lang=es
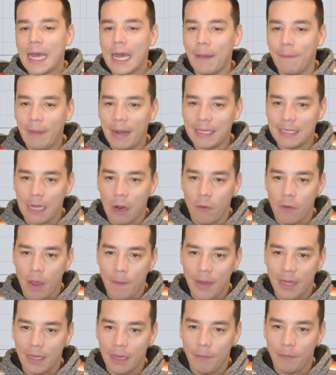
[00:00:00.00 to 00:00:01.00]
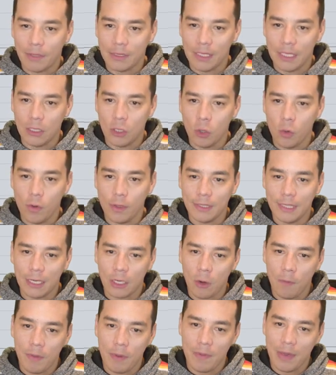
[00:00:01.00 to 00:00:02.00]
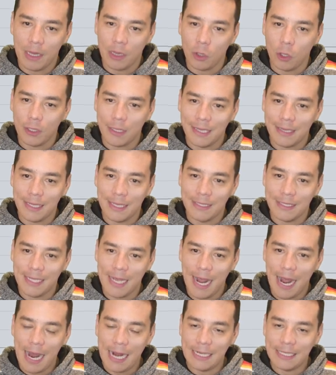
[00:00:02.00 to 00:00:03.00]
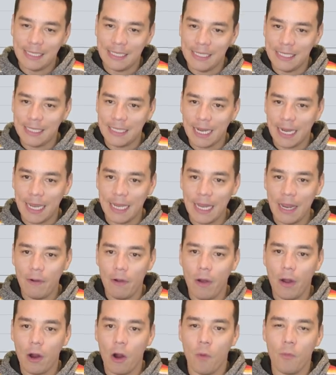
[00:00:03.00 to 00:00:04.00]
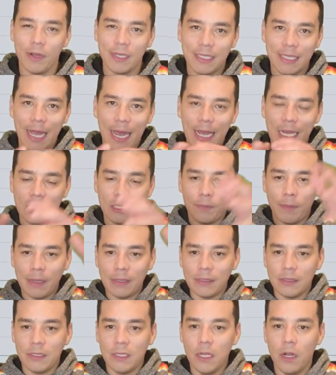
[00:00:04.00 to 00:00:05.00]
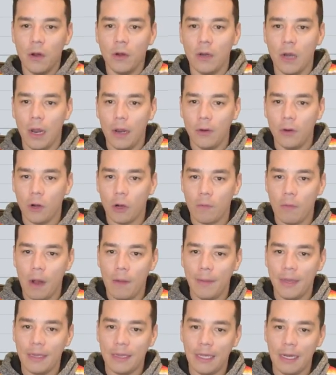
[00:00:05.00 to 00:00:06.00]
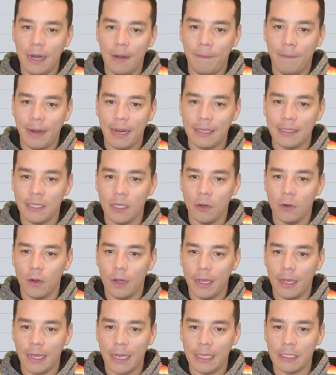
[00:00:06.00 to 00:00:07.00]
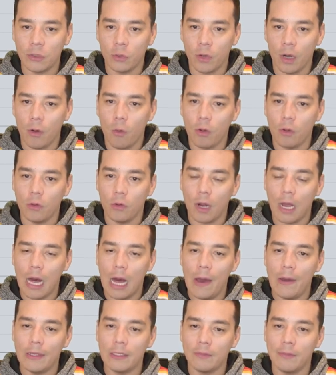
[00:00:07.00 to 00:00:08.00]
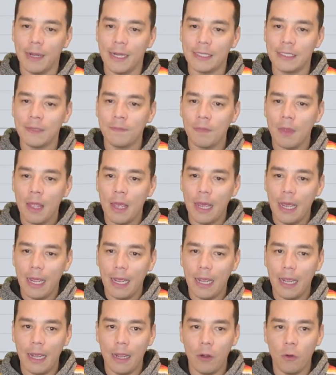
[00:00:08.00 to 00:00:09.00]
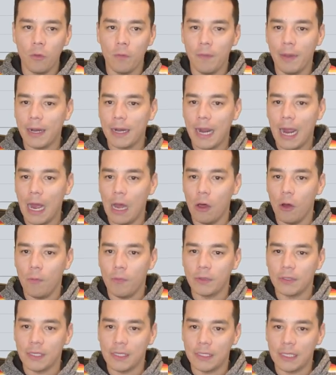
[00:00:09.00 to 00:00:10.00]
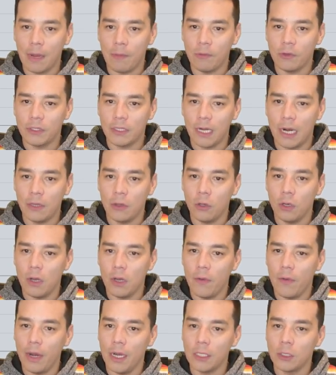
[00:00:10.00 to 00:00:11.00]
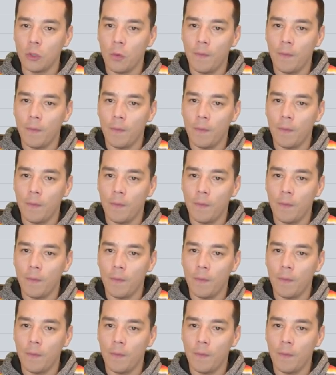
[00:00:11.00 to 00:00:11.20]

¿Qué pasa? Obviamente pues si tuvo este rompimiento de tendencia alcista que llevaba como esta expansión normalmente en el precio eh, que surge cuando cada vez más eh, un mercado pues está mostrando niveles